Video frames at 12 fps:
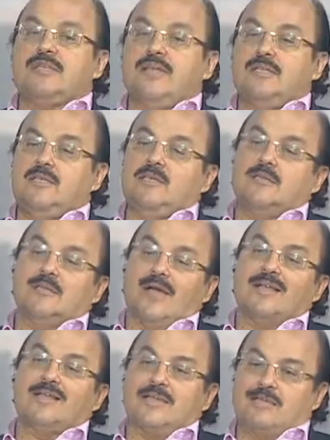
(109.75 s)
تاني
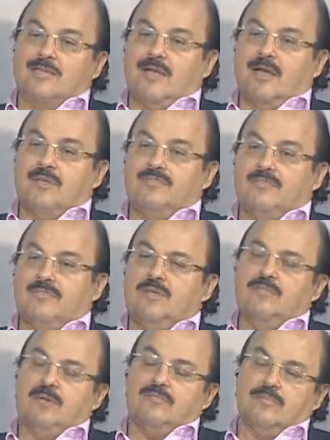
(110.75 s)
جراحات الاصلاح
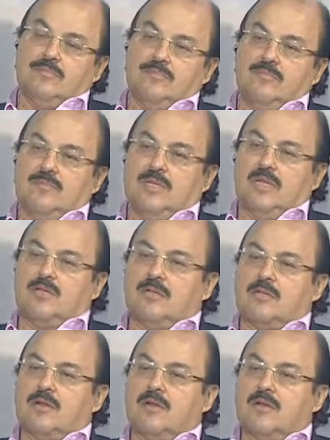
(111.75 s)
دي ما لا
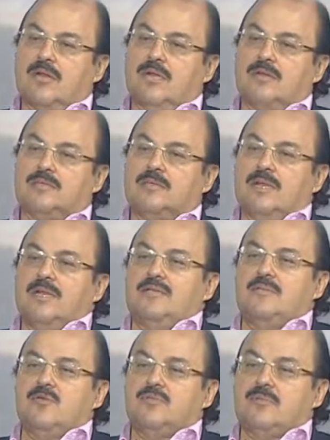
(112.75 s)
تتطرق لها كثيرا لان
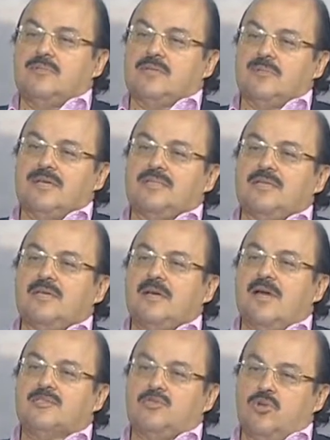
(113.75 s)
دي موجوده من زمان زي
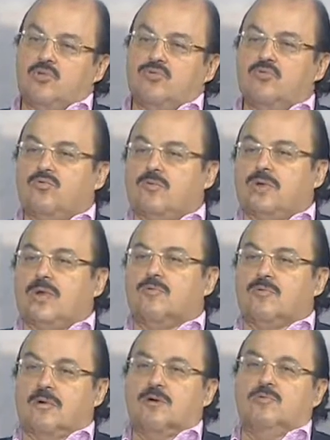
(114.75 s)
جراحات الحروق
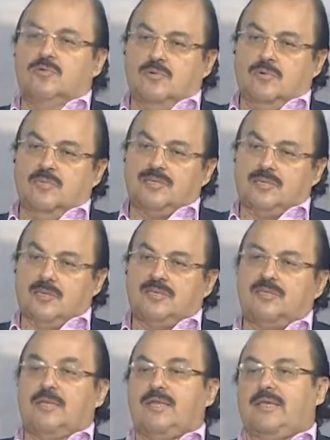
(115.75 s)
والاورام وما شابه
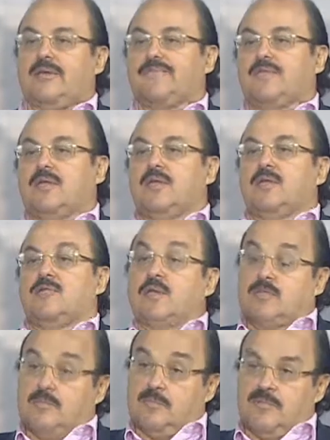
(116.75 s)
ذلك يعني م.
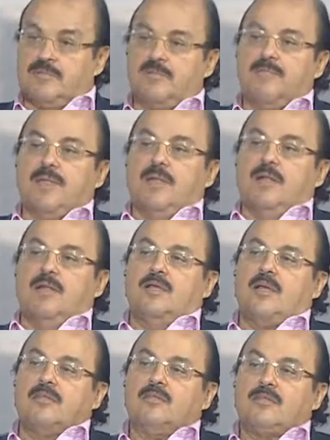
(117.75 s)
والاصابات
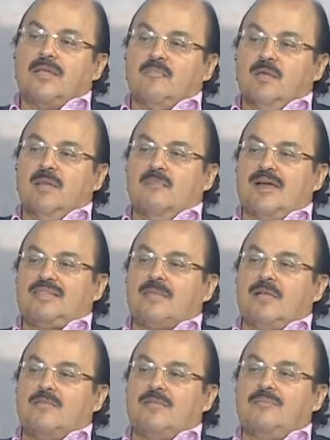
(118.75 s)
جراحه التجميل البحته
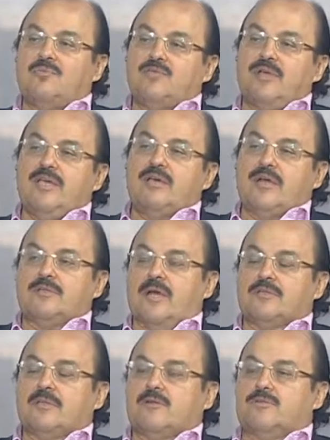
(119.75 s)
تقدمت وهي جراحه
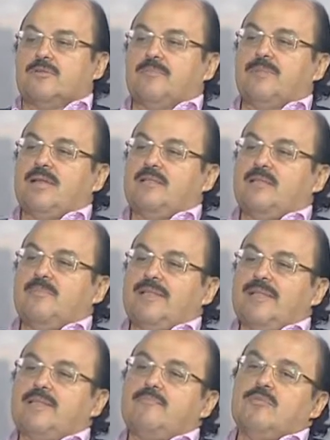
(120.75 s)
الحضاره يقصد بها ان
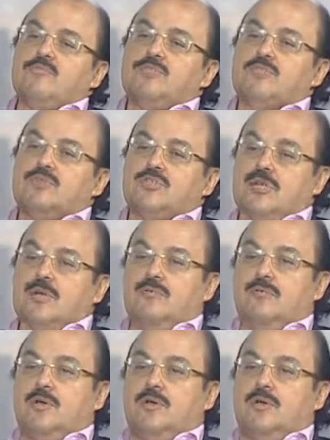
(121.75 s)
البني ادم بيبص لشكله